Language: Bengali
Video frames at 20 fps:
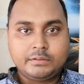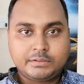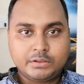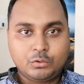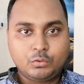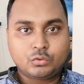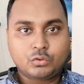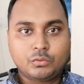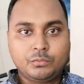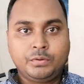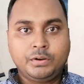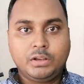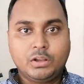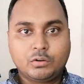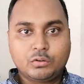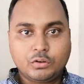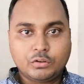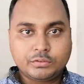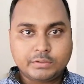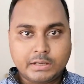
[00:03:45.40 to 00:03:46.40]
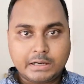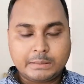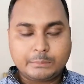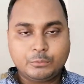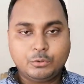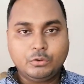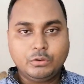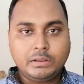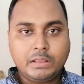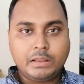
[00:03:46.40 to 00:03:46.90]
যে নতুন ভিডিওগুলো
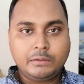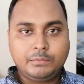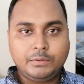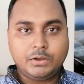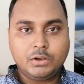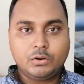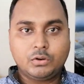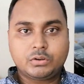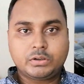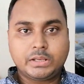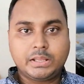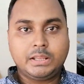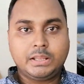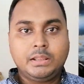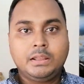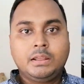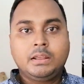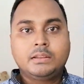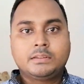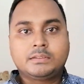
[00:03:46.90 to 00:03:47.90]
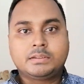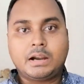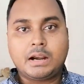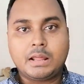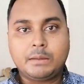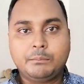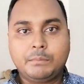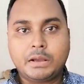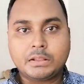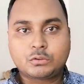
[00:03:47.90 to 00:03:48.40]
ছাড়বো এই ভিডিওটি
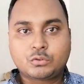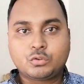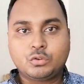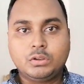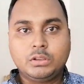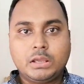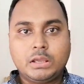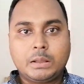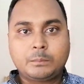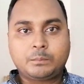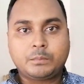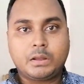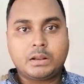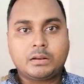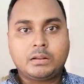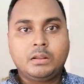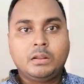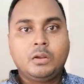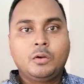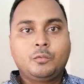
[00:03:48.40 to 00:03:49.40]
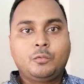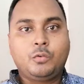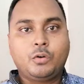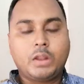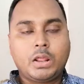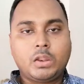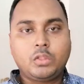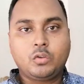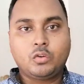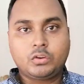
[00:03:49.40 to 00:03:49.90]
ছাড়া মাত্রই আপনার
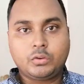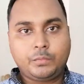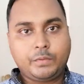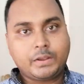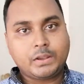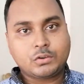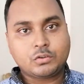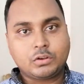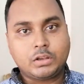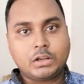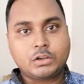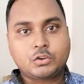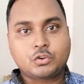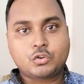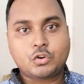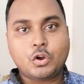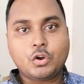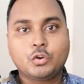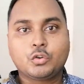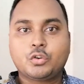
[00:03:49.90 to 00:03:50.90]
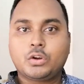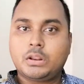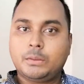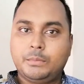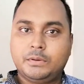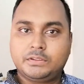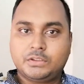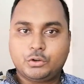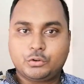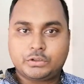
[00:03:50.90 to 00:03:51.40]
ফোনের নোটিফিকেশনে টং করে
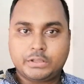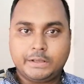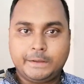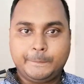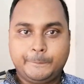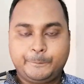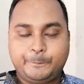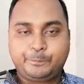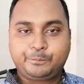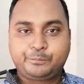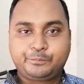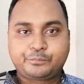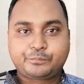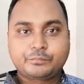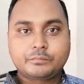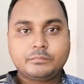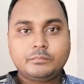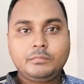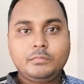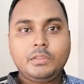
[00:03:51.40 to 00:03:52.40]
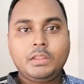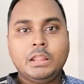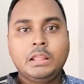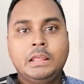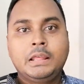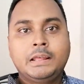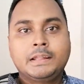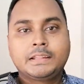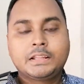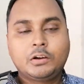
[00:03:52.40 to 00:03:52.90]
বেজে ওঠে
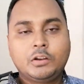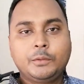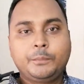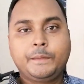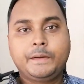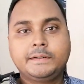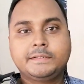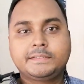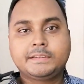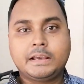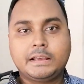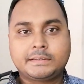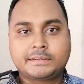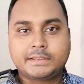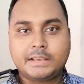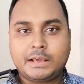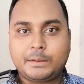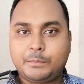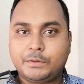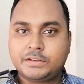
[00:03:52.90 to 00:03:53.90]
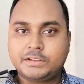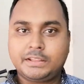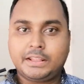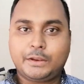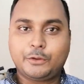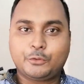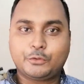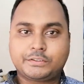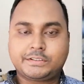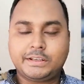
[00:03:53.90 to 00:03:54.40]
তাহলে ফ্রেন্ডস আজকে আর বেশি
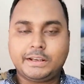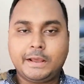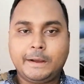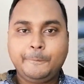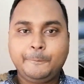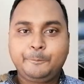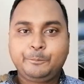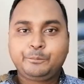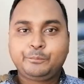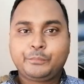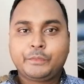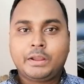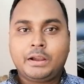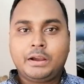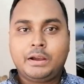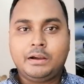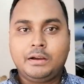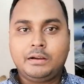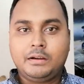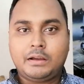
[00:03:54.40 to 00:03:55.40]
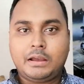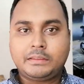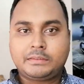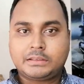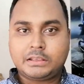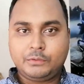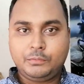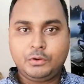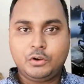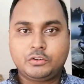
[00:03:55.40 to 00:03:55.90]
দেরি করছি না
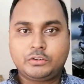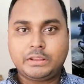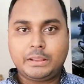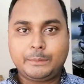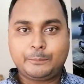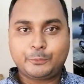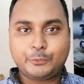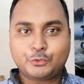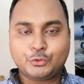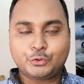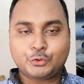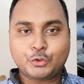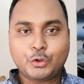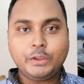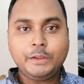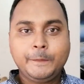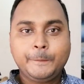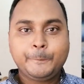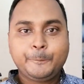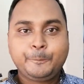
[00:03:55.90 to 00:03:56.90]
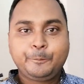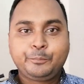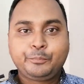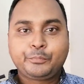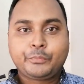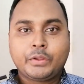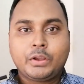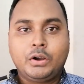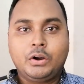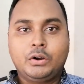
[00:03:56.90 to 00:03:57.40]
আজকের ভিডিওটি এই পর্যন্তই
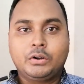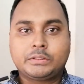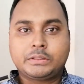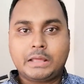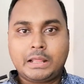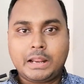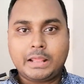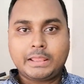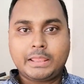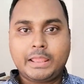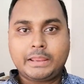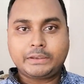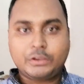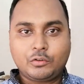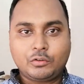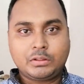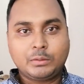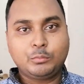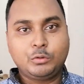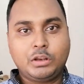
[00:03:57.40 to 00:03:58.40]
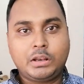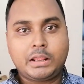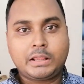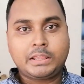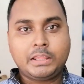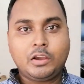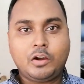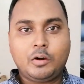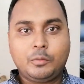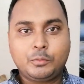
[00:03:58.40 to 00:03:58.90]
তার আগে একটি কথা বলে
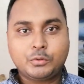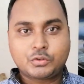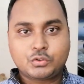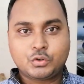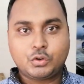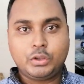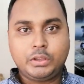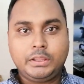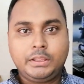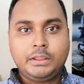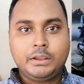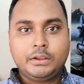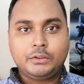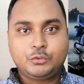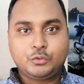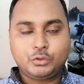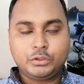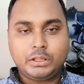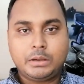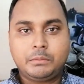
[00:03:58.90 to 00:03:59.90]
রাখি অবশ্যই যদি